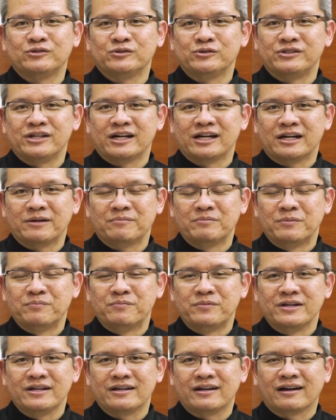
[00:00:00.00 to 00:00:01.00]
sudah
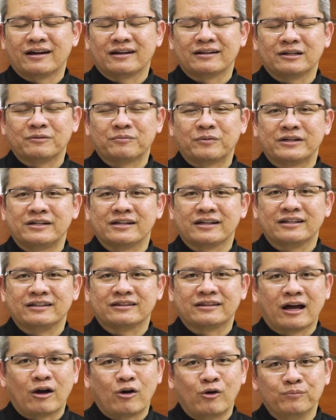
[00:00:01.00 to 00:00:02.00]
memberikan kepada
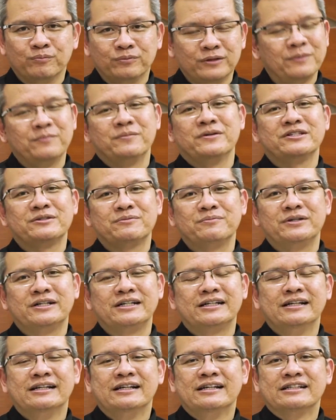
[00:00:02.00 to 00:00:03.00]
kita
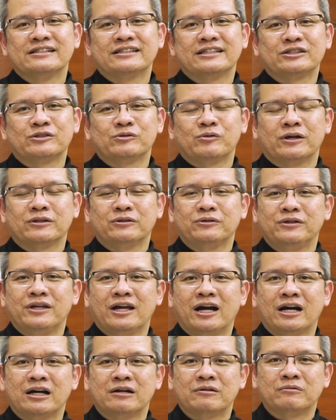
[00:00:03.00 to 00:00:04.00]
optimisme, sesuatu
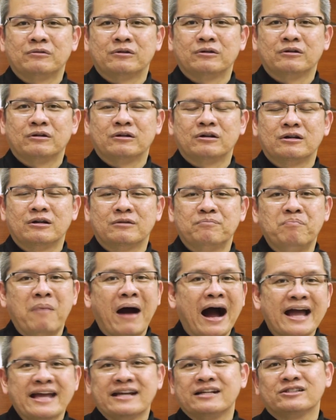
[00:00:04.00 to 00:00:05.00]
yang eh,
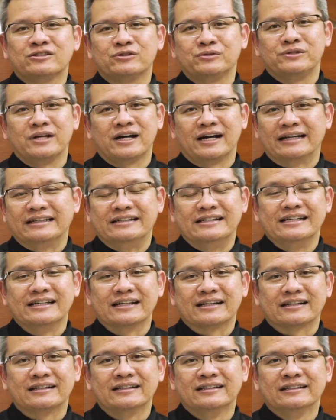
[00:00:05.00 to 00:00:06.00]
baik sudah
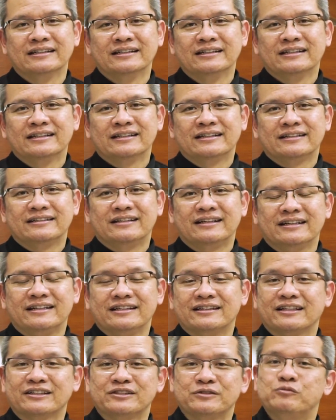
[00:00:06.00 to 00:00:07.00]
hadir dan
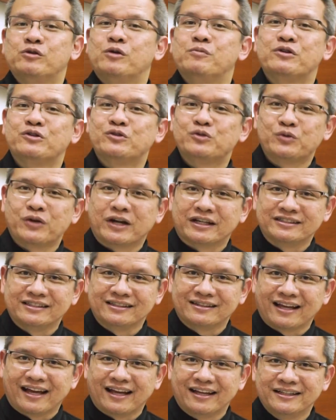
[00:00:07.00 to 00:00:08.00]
kita semua bersuka
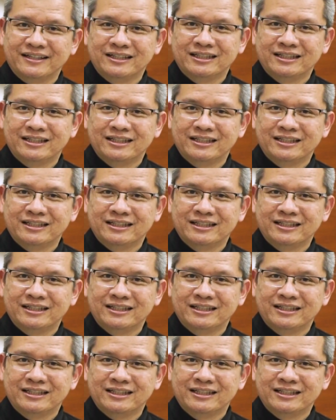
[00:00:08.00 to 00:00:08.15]
cita.